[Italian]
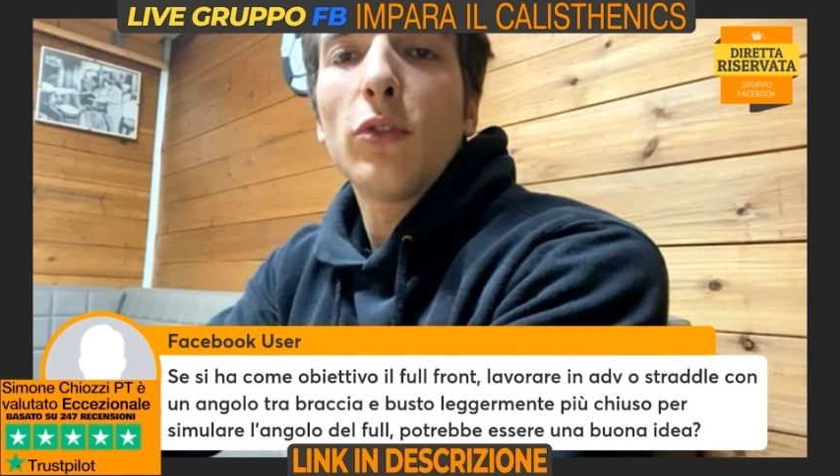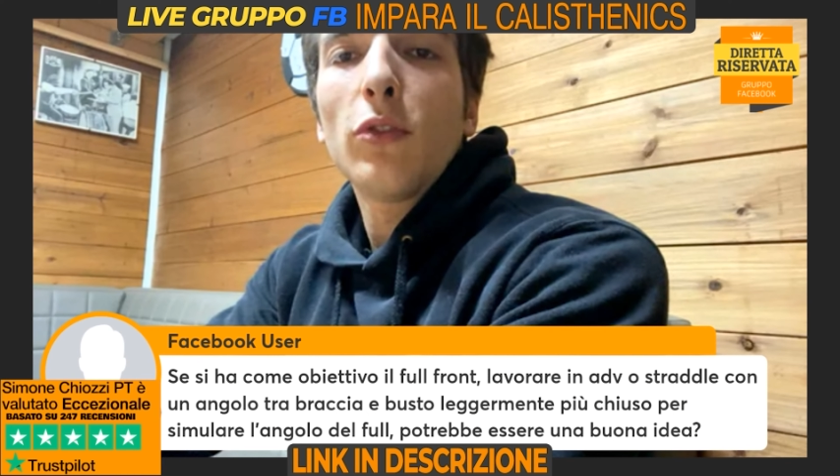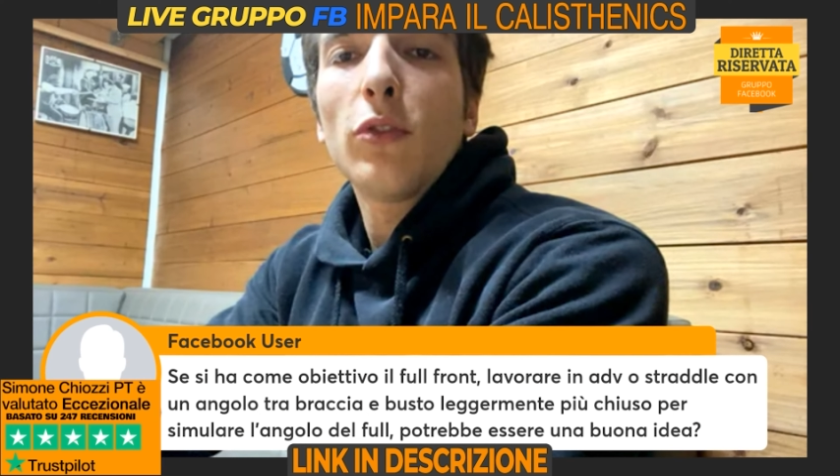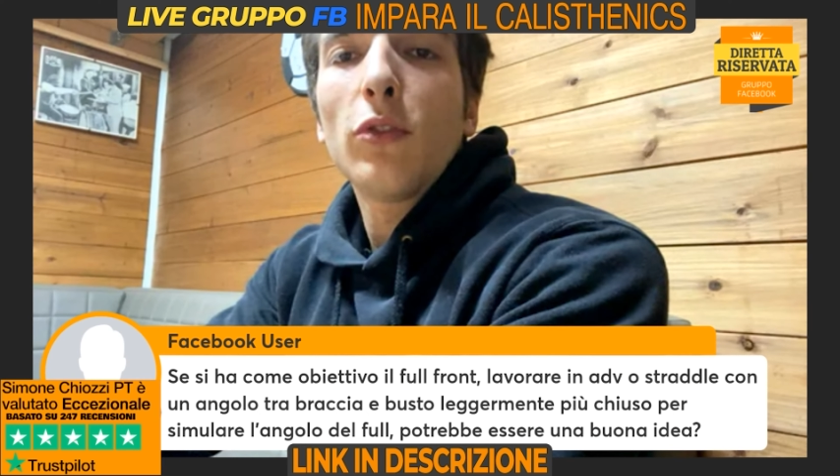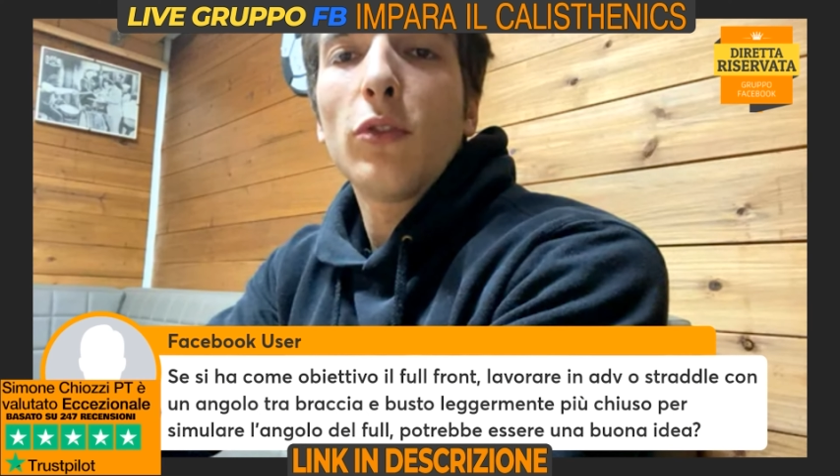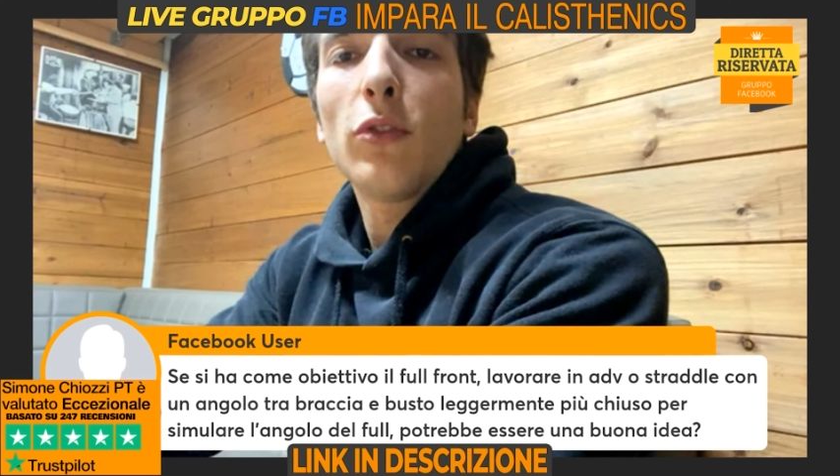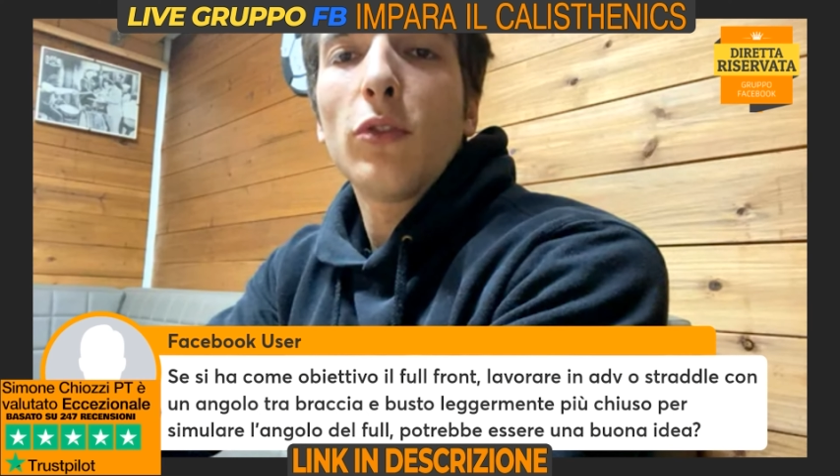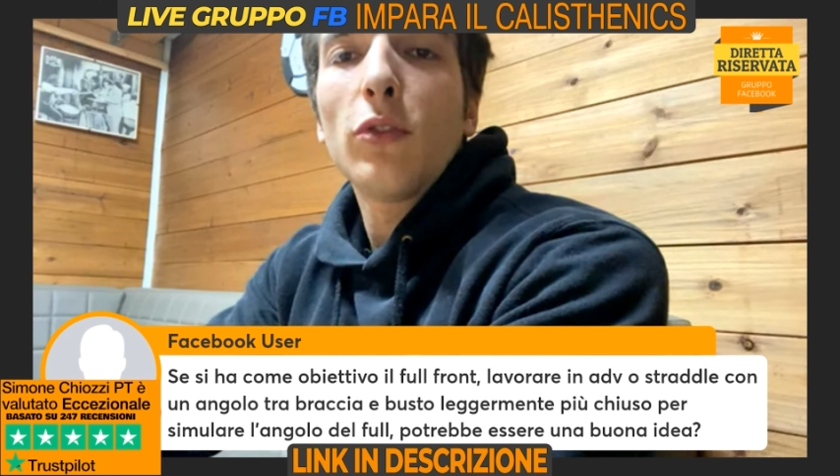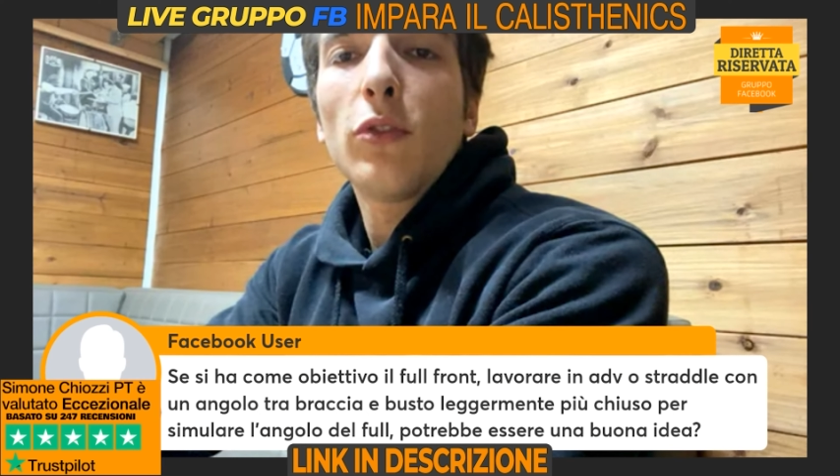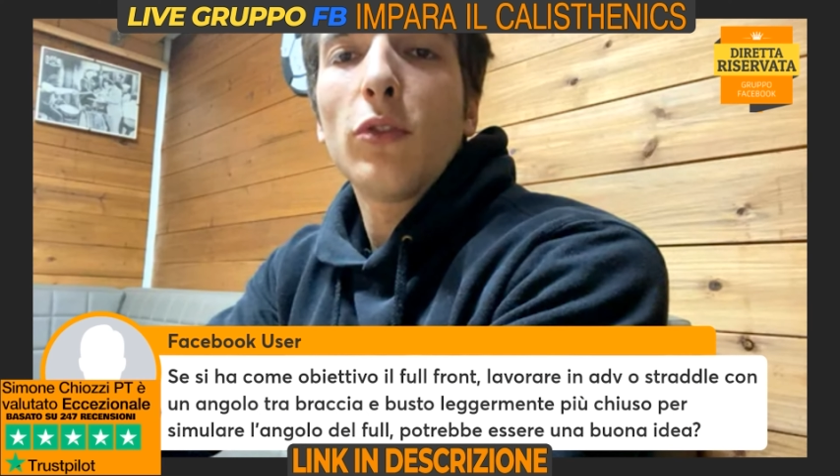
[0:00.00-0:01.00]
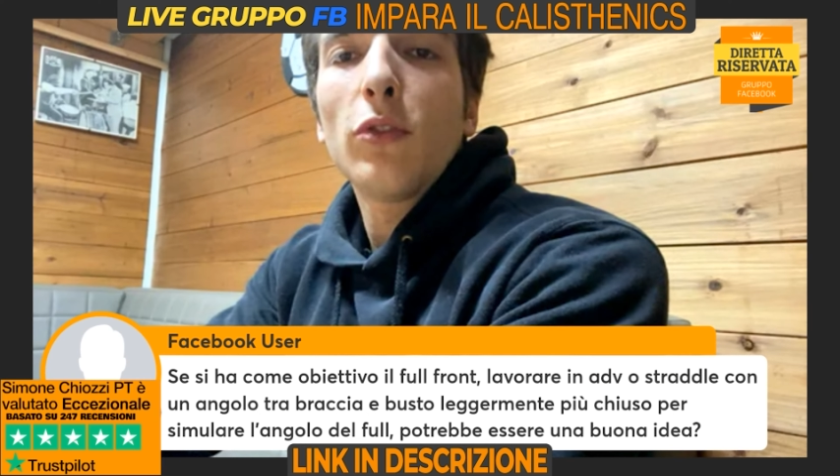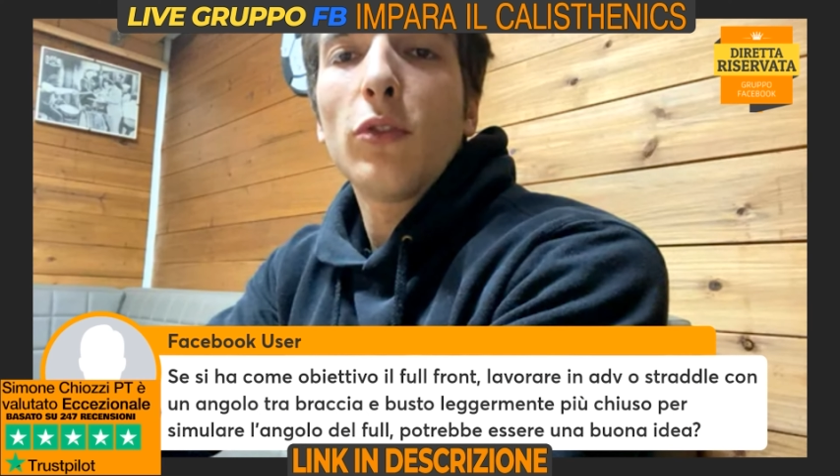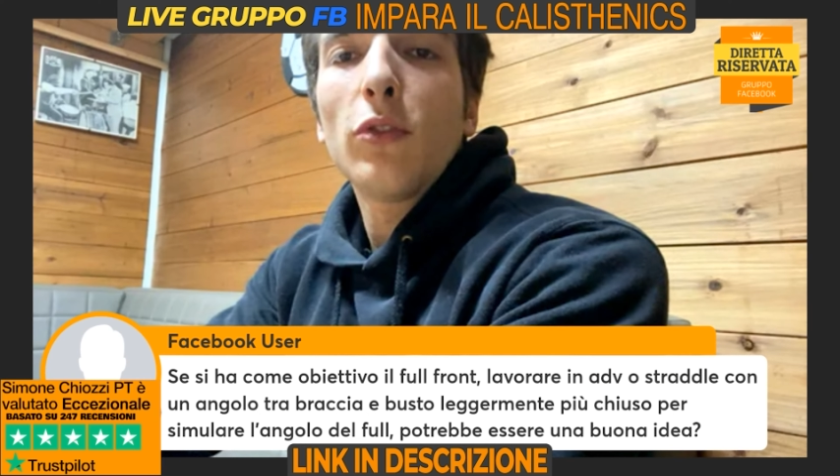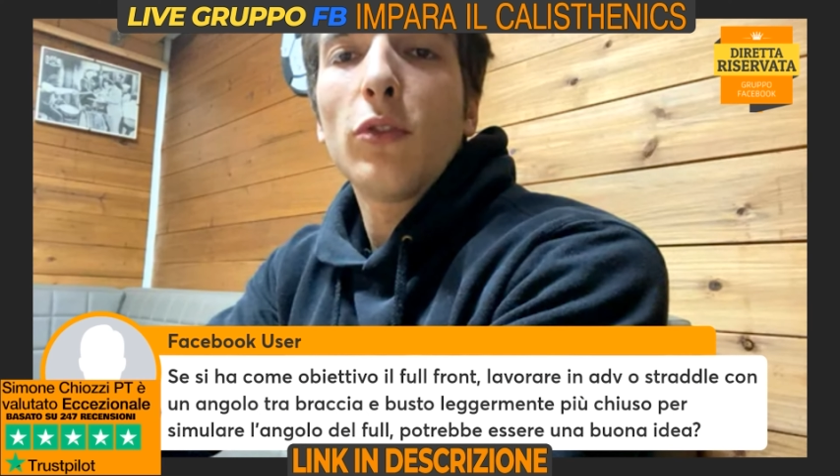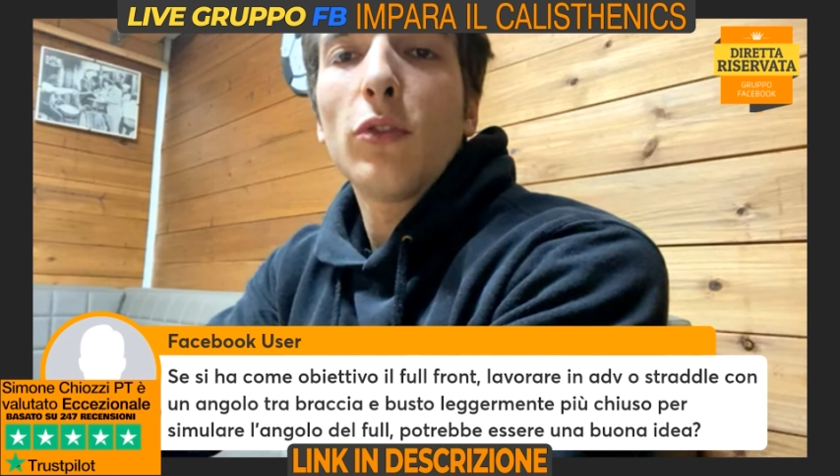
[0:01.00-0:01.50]
Cioè, non è che cioè,
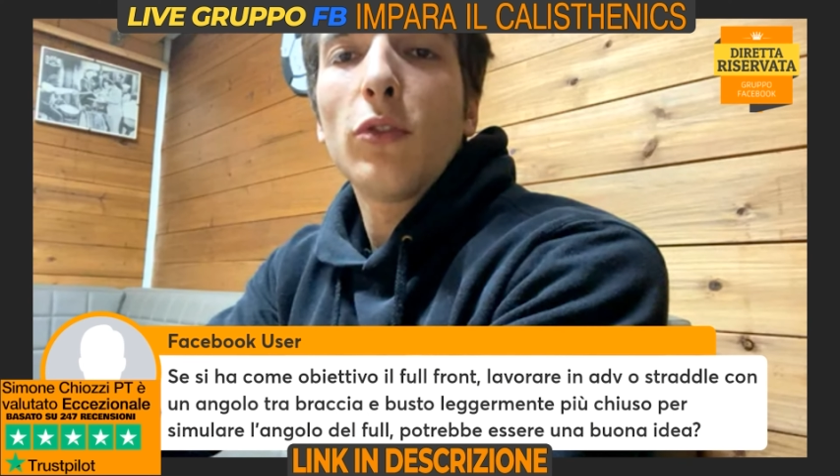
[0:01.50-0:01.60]
dipende